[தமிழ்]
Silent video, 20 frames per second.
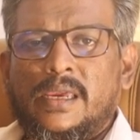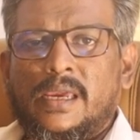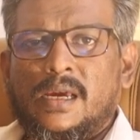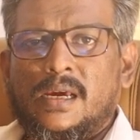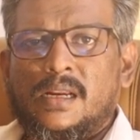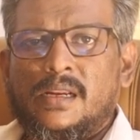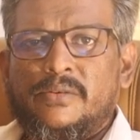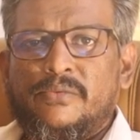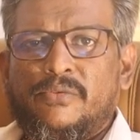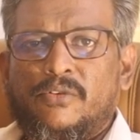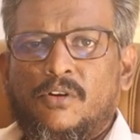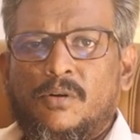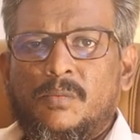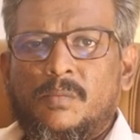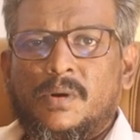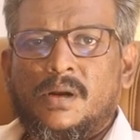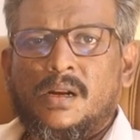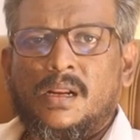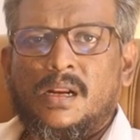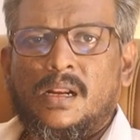எங்களுக்கு ஃபோன்
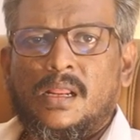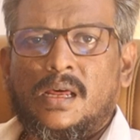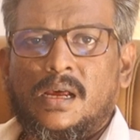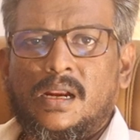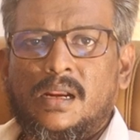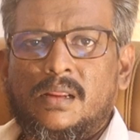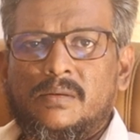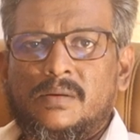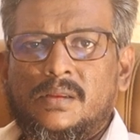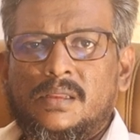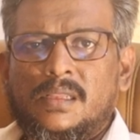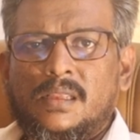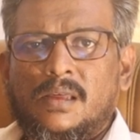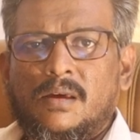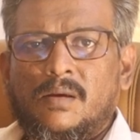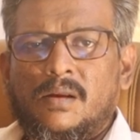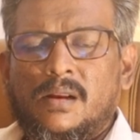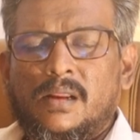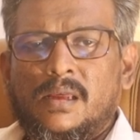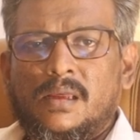பண்ணால் நாங்களே வந்து
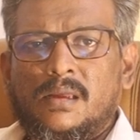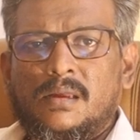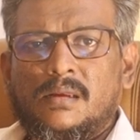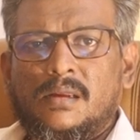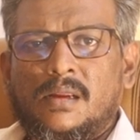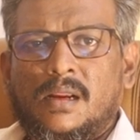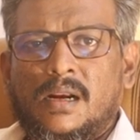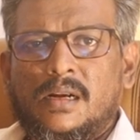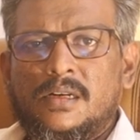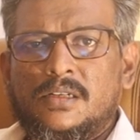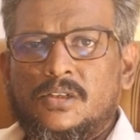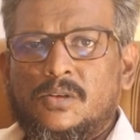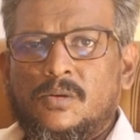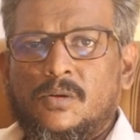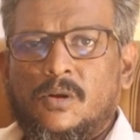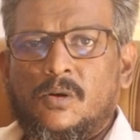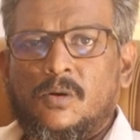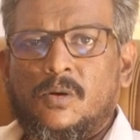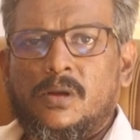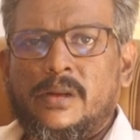அவரை அழைச்சிட்டு
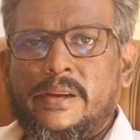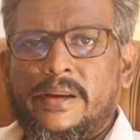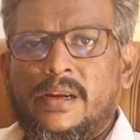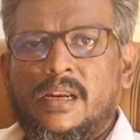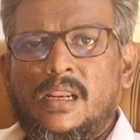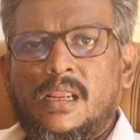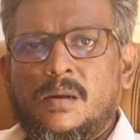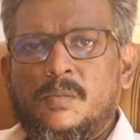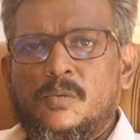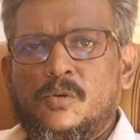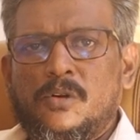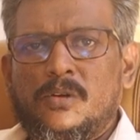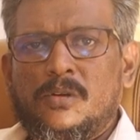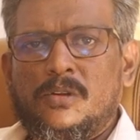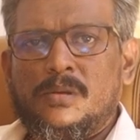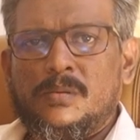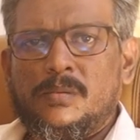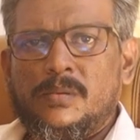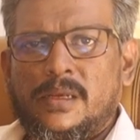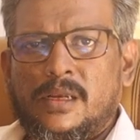வருவோம் இந்தியா
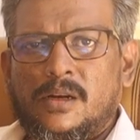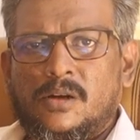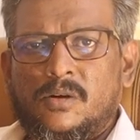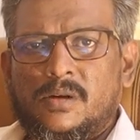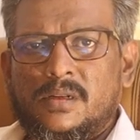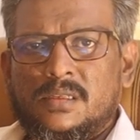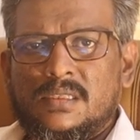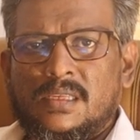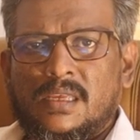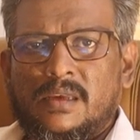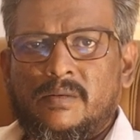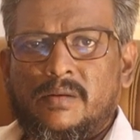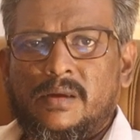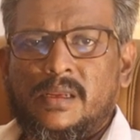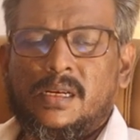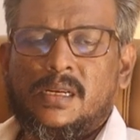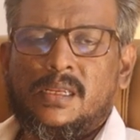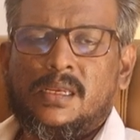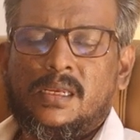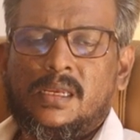முழுவதும் எங்களுடைய சேவை
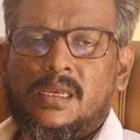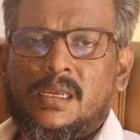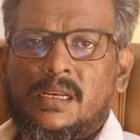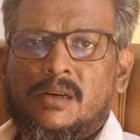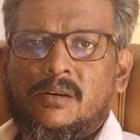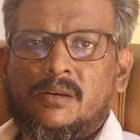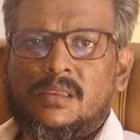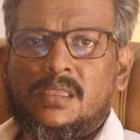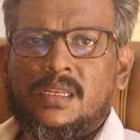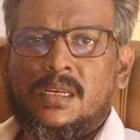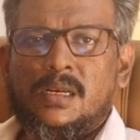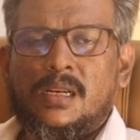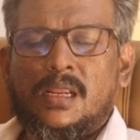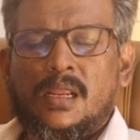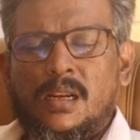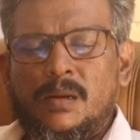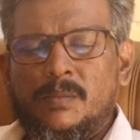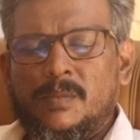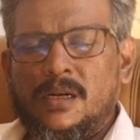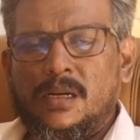இருக்குது இருபத்தி
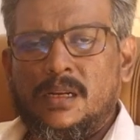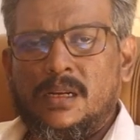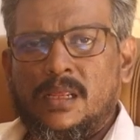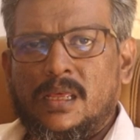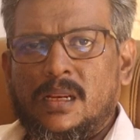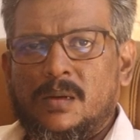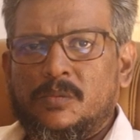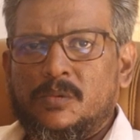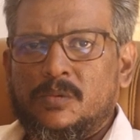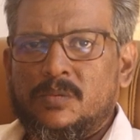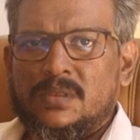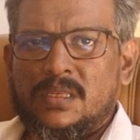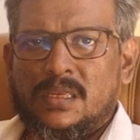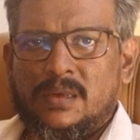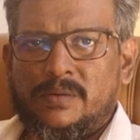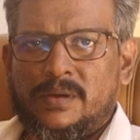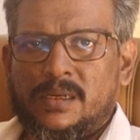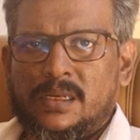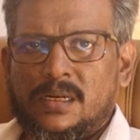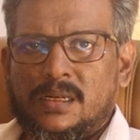நாலு மணி நேரமும்
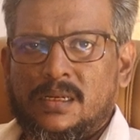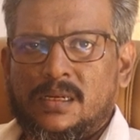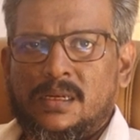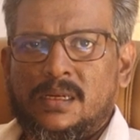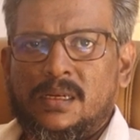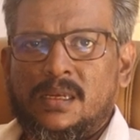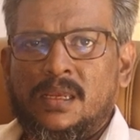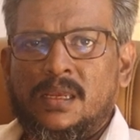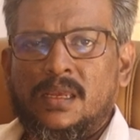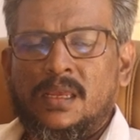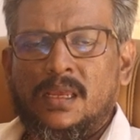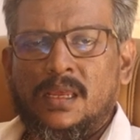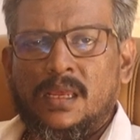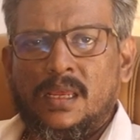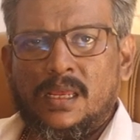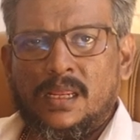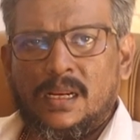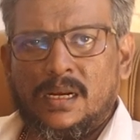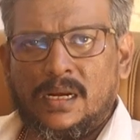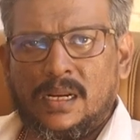சேவை இருக்குது
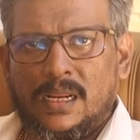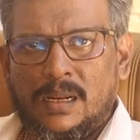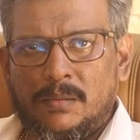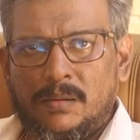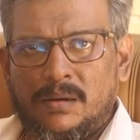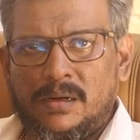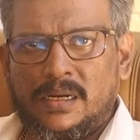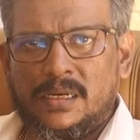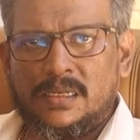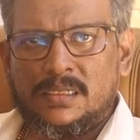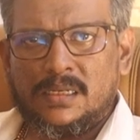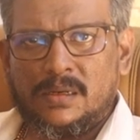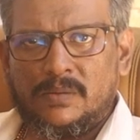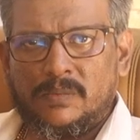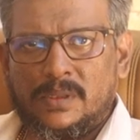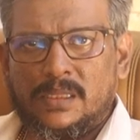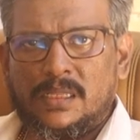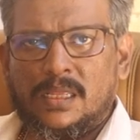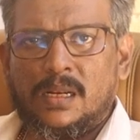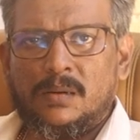ரீஹாபிலிட்டேஷன்
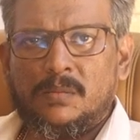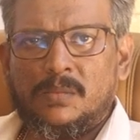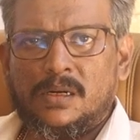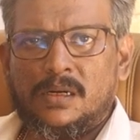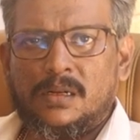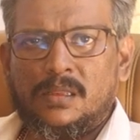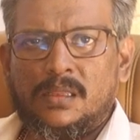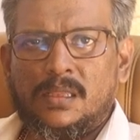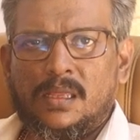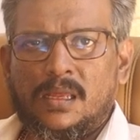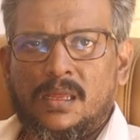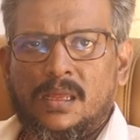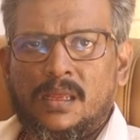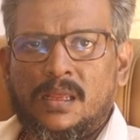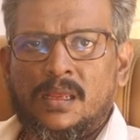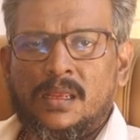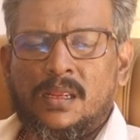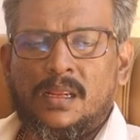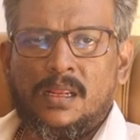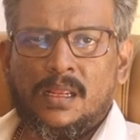வந்தால் மட்டும்தான்
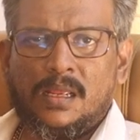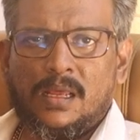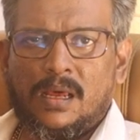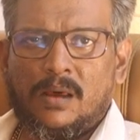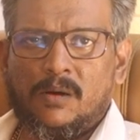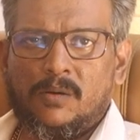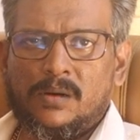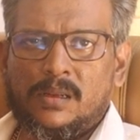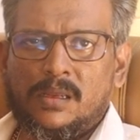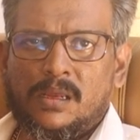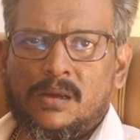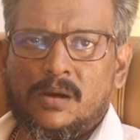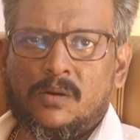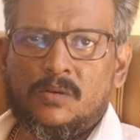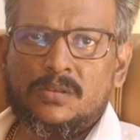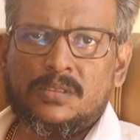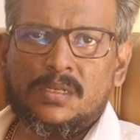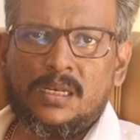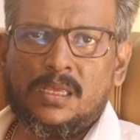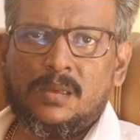அவருக்கு
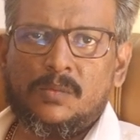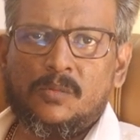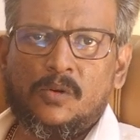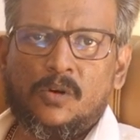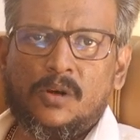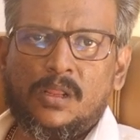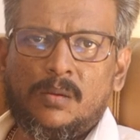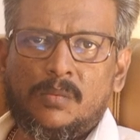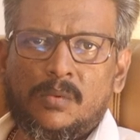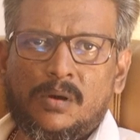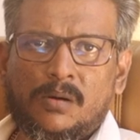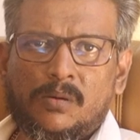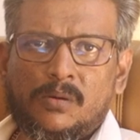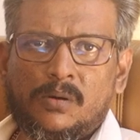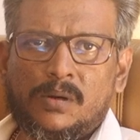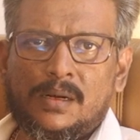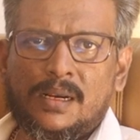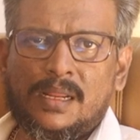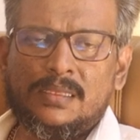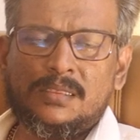கவுன்சிலிங் மூலயமாவோ
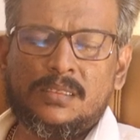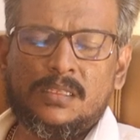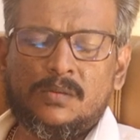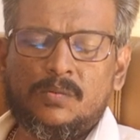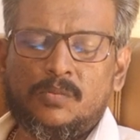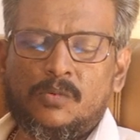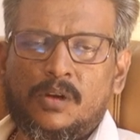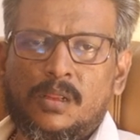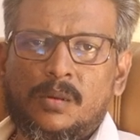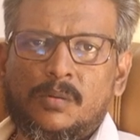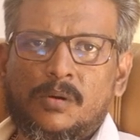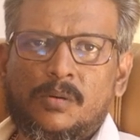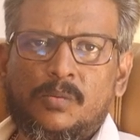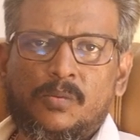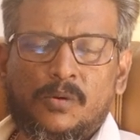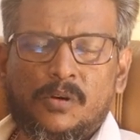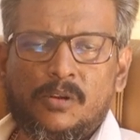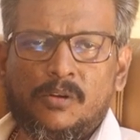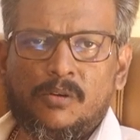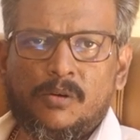கிளாஸஸ் மூலயமாவோ
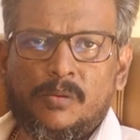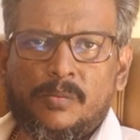புரிய